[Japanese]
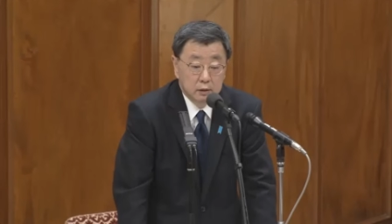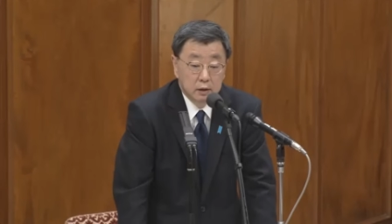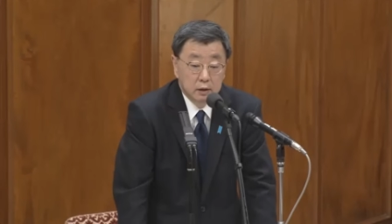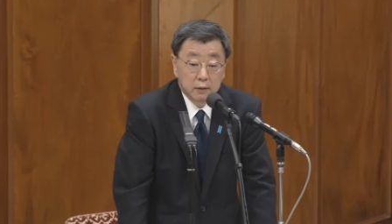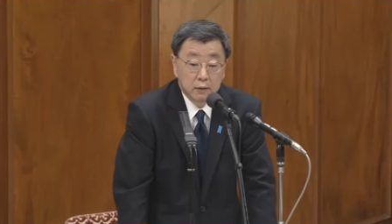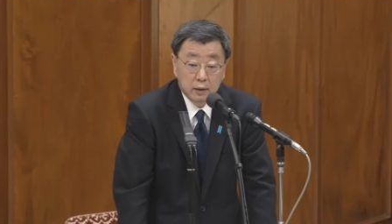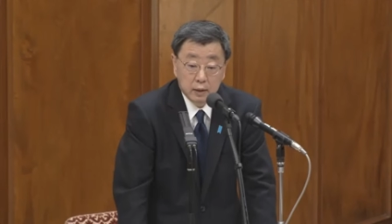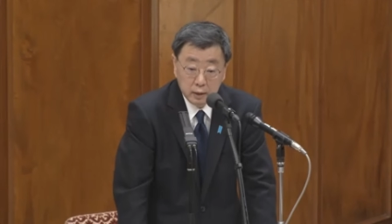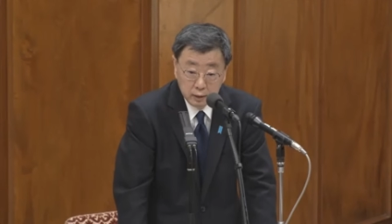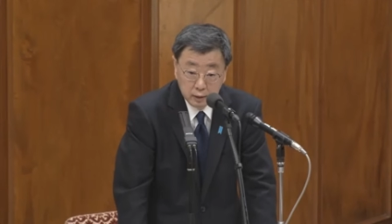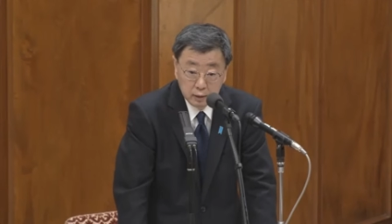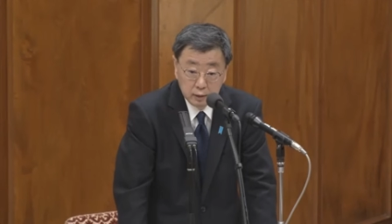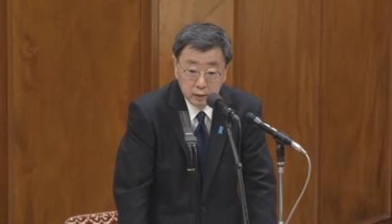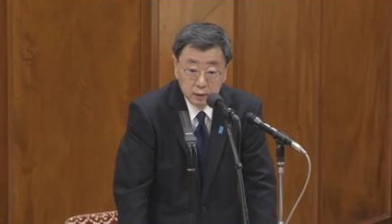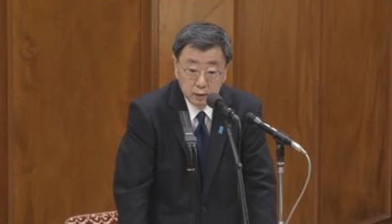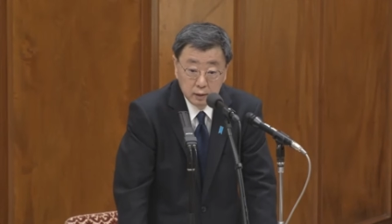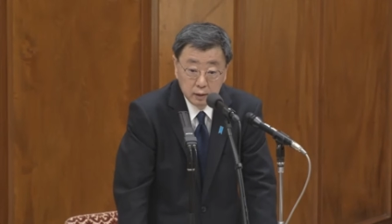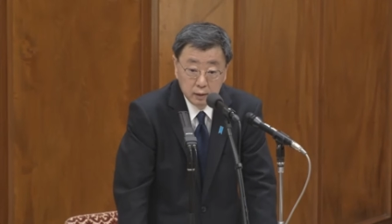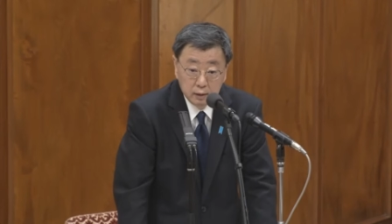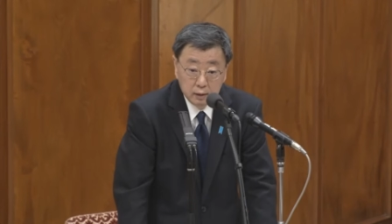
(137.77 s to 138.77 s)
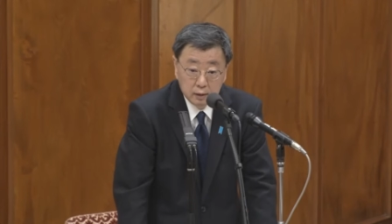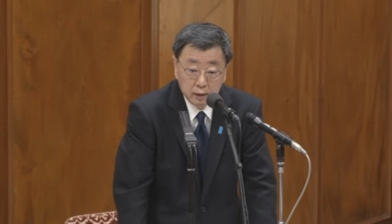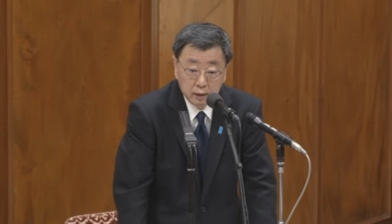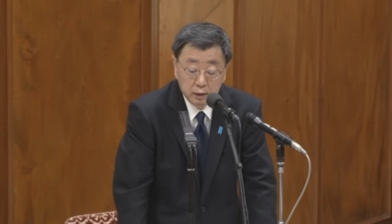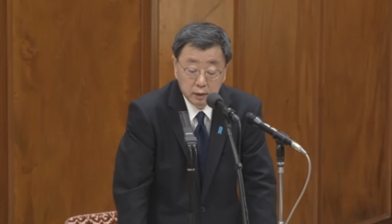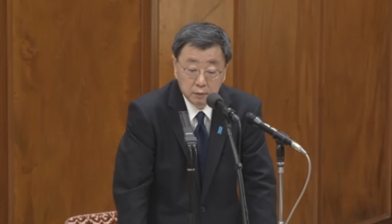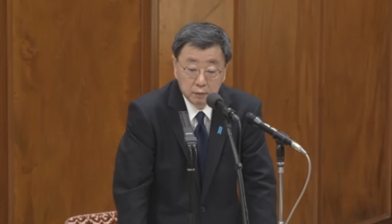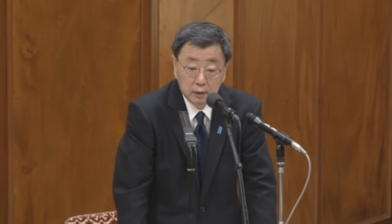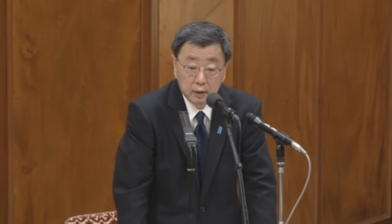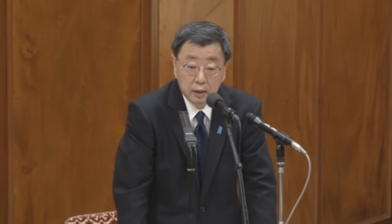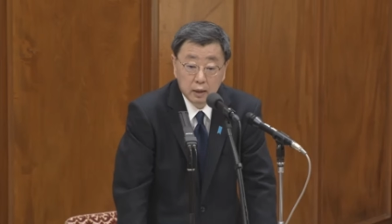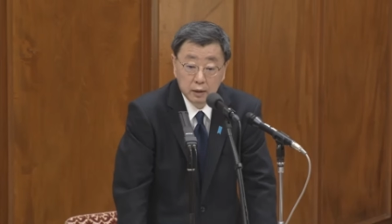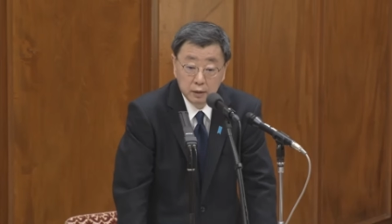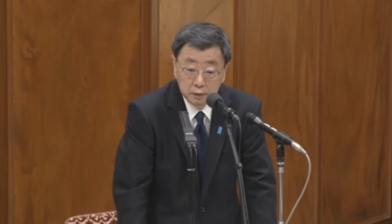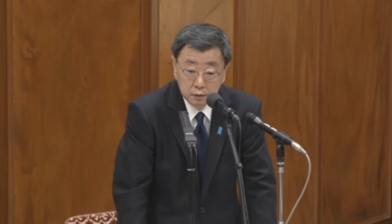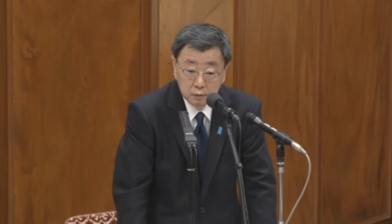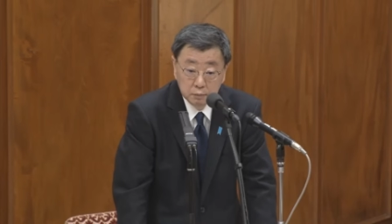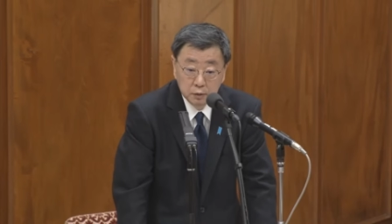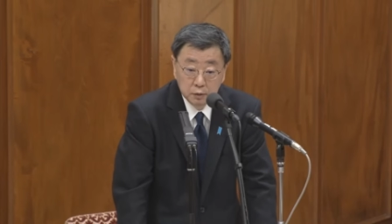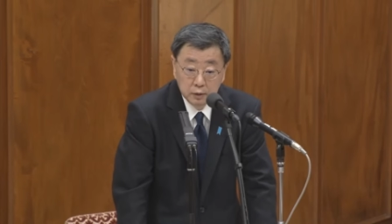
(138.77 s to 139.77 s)
政和会からの
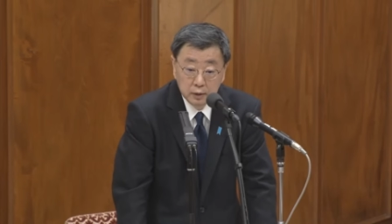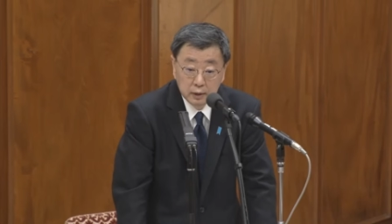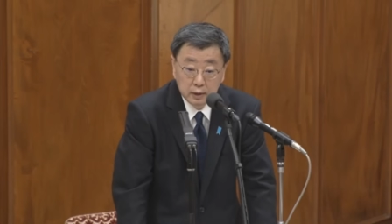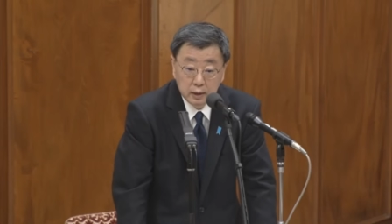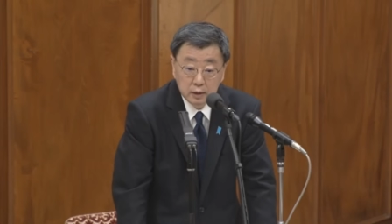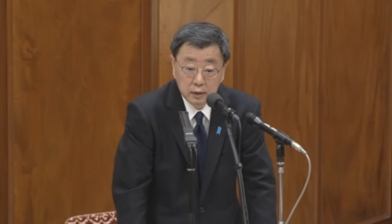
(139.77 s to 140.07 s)
還流分